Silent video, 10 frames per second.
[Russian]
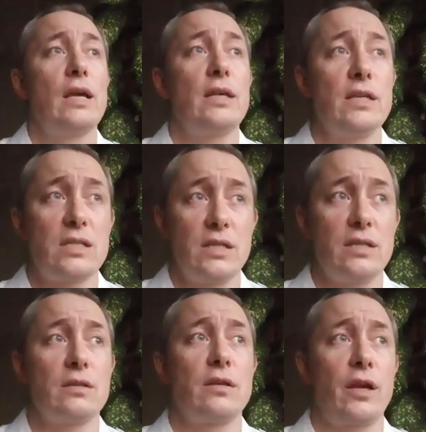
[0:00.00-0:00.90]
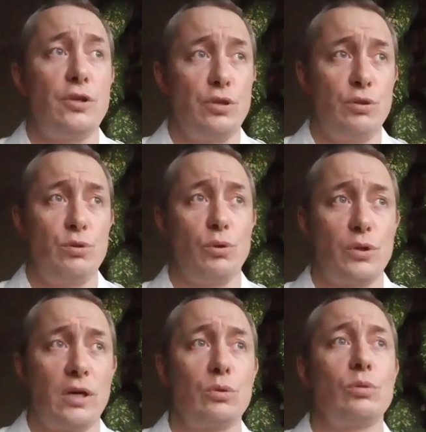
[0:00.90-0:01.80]
Если речь
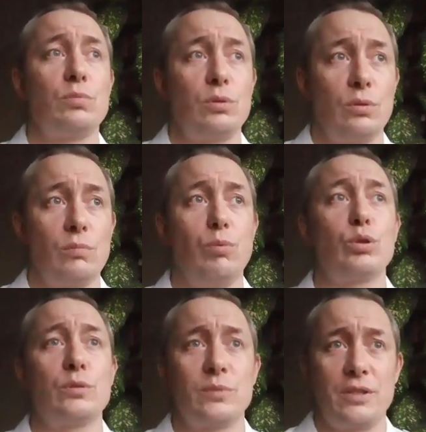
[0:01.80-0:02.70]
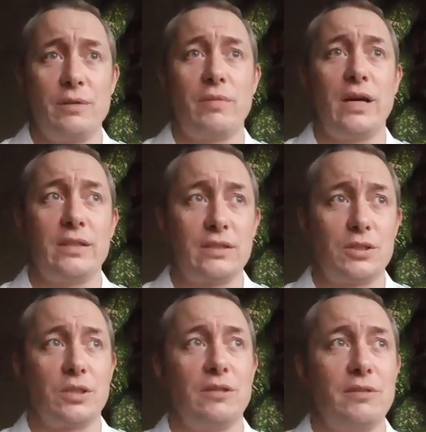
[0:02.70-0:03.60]
идет о том, что боксом
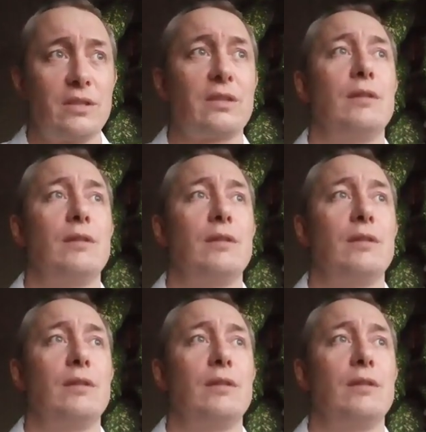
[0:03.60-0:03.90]
занимается человек